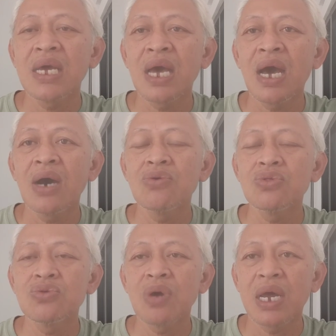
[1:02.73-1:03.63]
layak
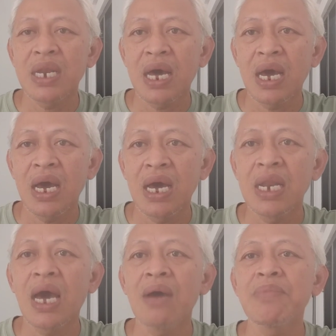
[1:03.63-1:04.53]
untuk anak.
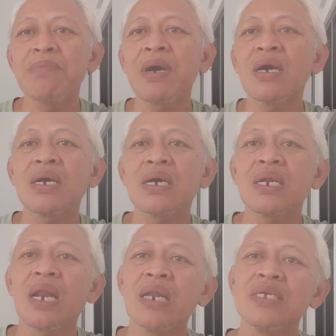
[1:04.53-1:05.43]
Nah,
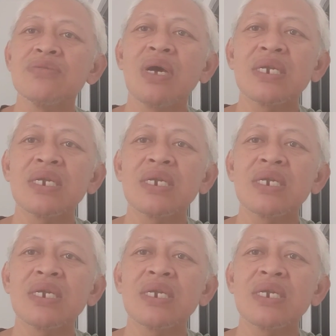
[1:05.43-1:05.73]
memang dari situ